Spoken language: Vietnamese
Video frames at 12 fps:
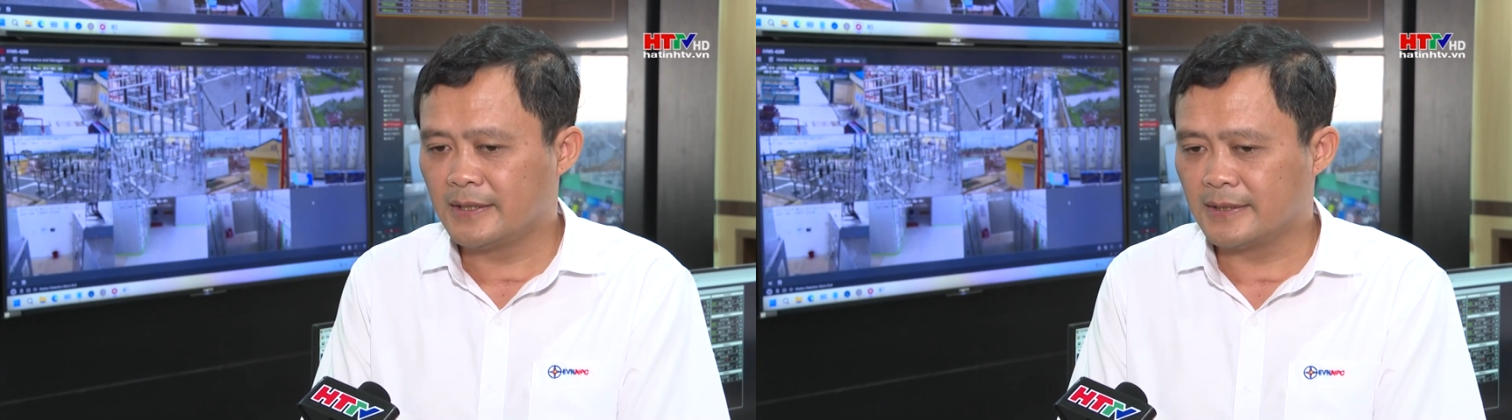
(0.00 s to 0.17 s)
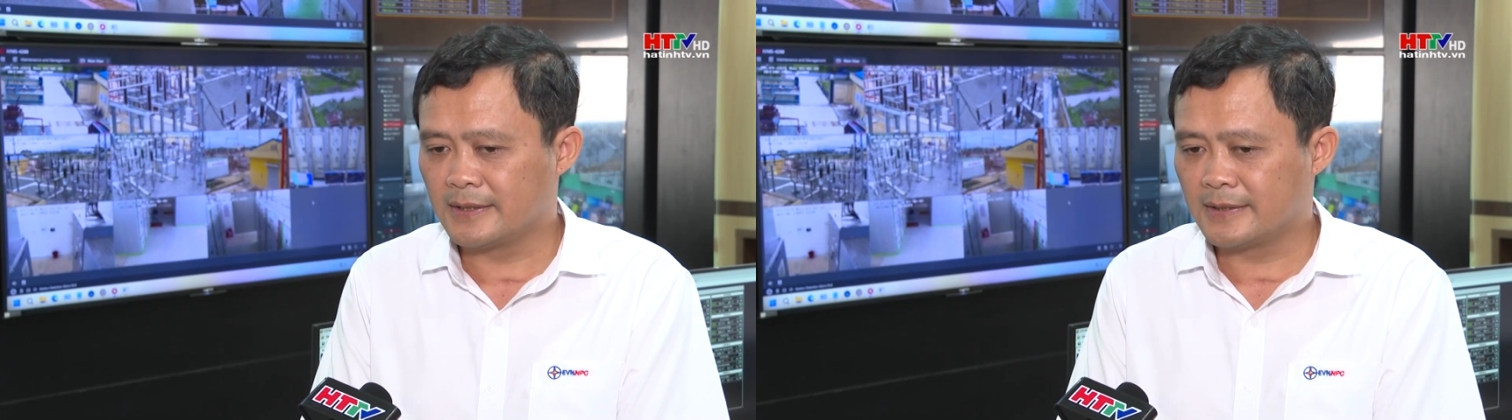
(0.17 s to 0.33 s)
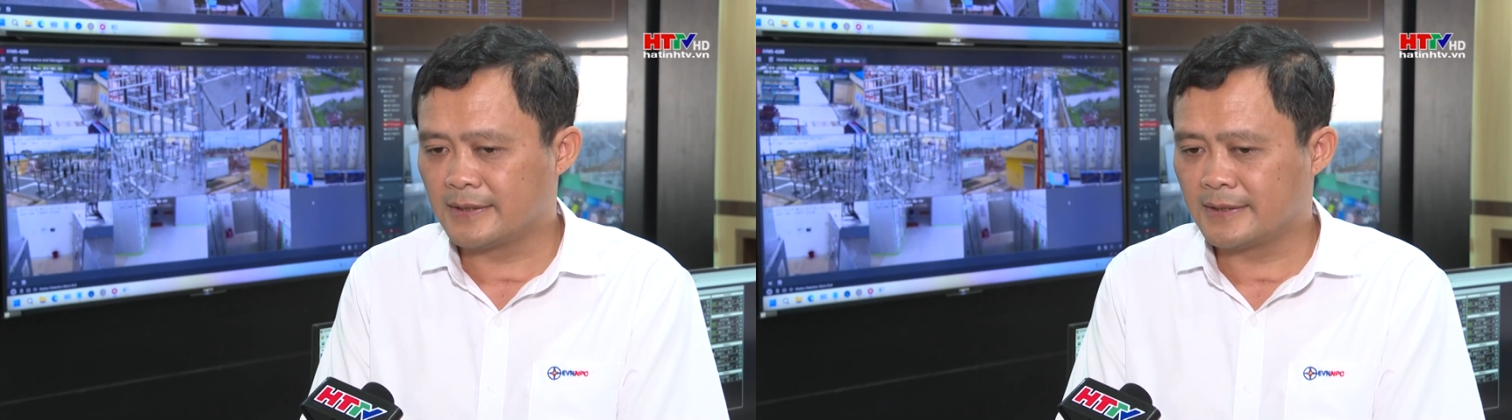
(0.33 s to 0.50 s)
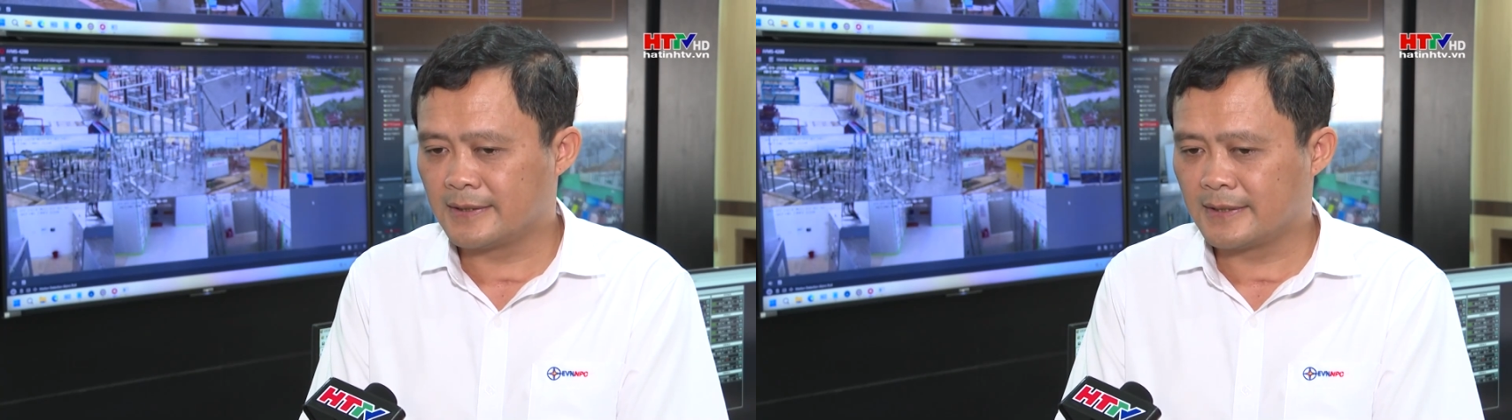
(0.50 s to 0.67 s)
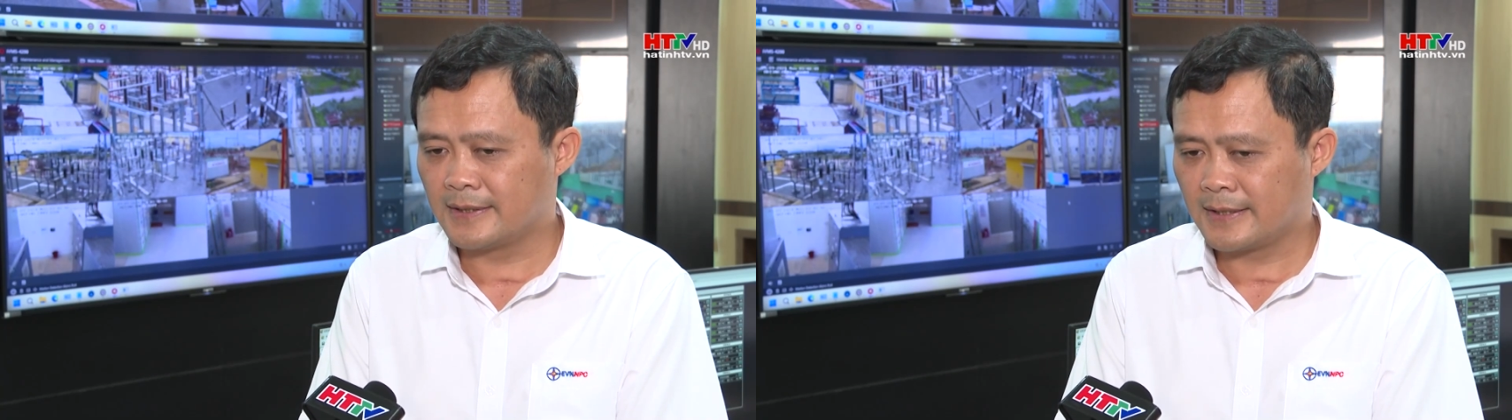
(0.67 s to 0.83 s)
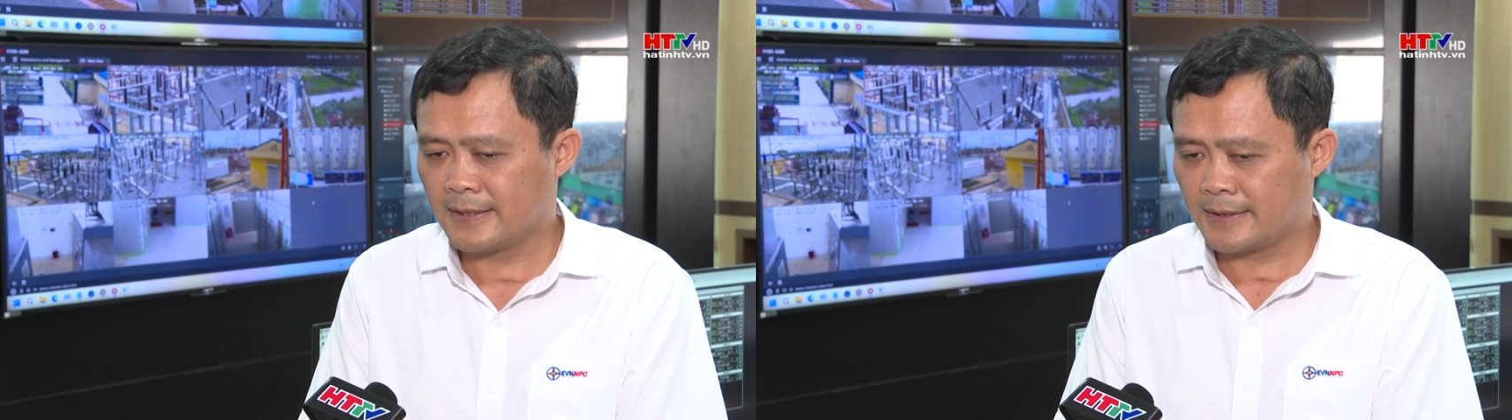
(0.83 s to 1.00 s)
uh,
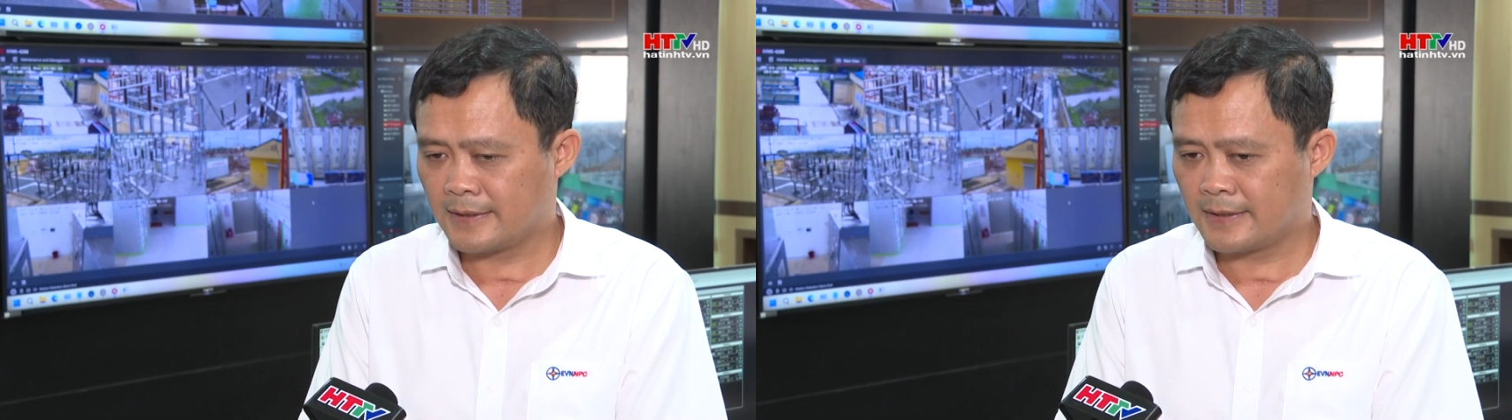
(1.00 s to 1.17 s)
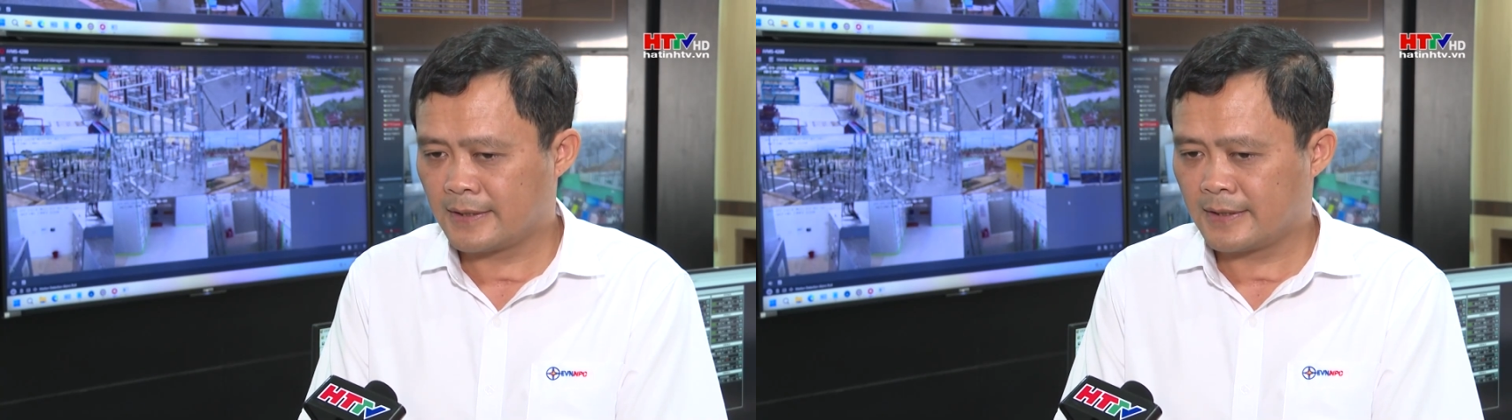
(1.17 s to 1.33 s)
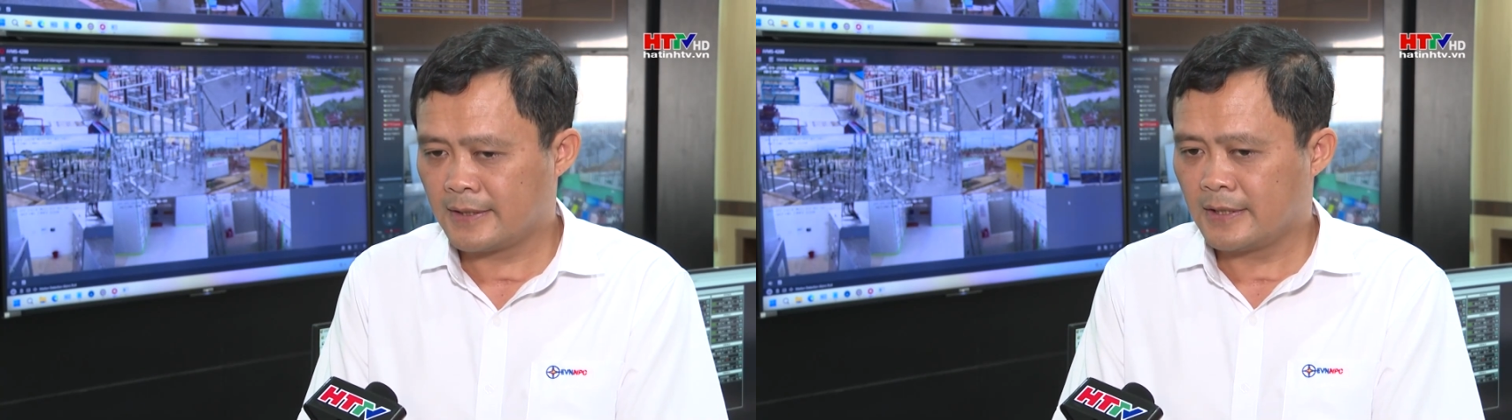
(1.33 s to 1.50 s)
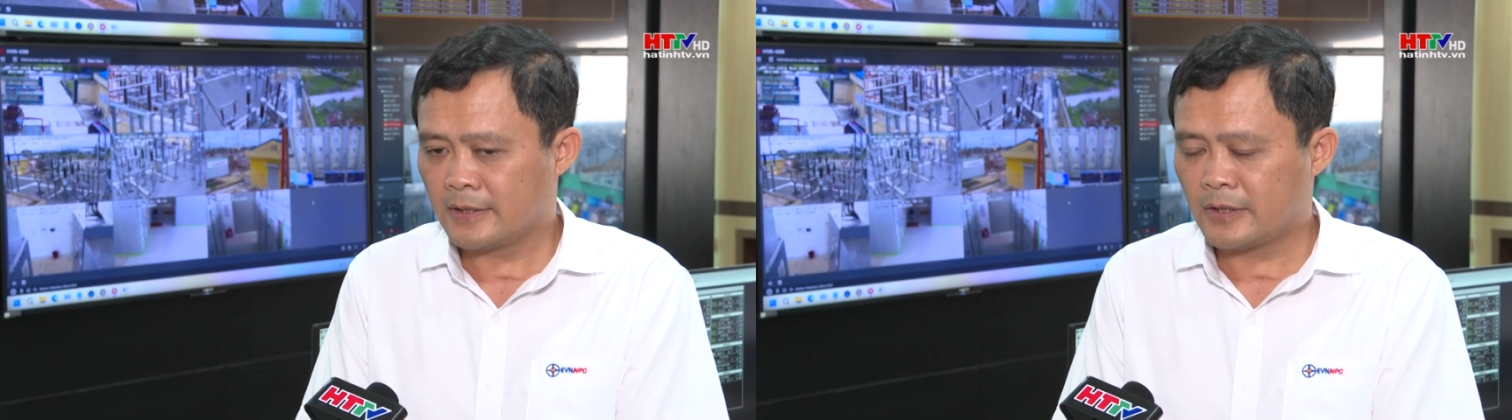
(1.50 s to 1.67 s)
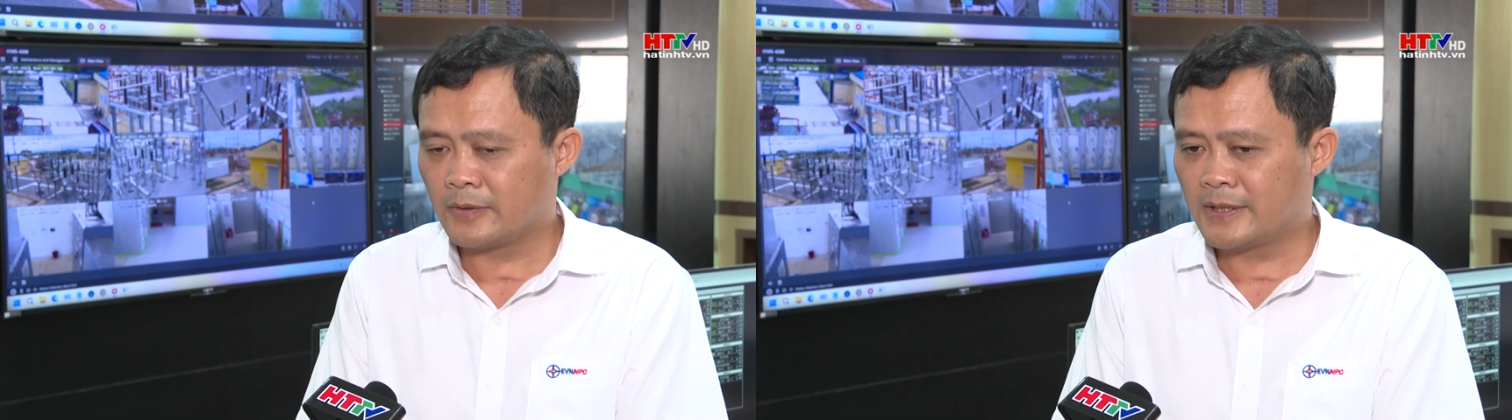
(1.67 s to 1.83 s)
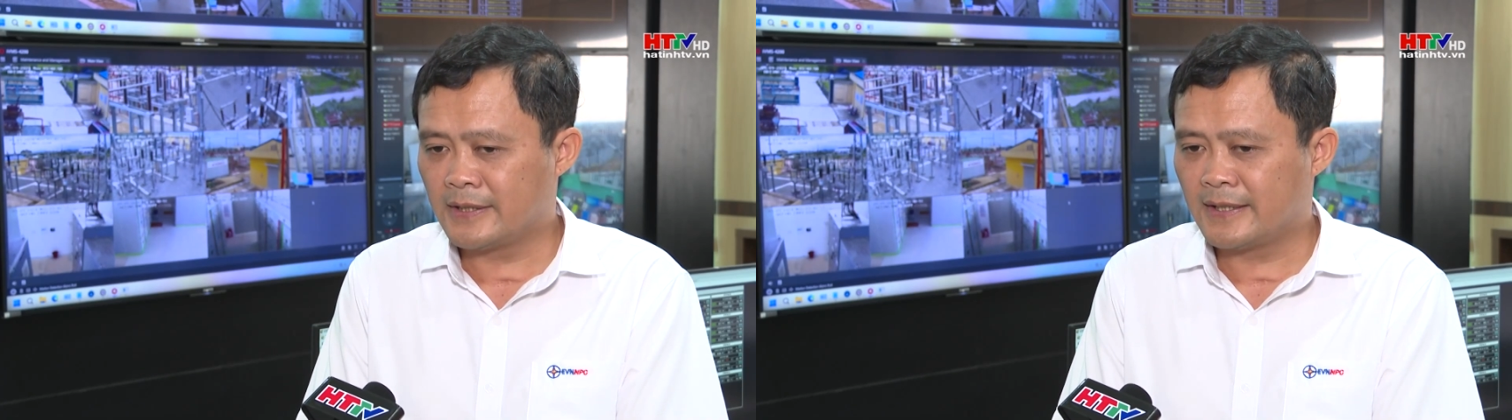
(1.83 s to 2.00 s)

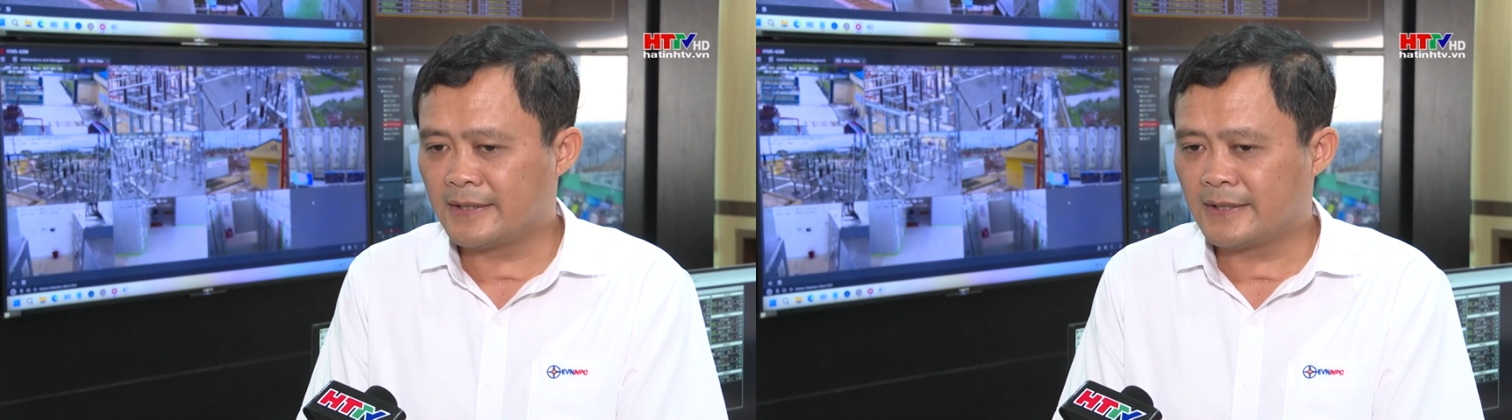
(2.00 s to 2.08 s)
trong cái thời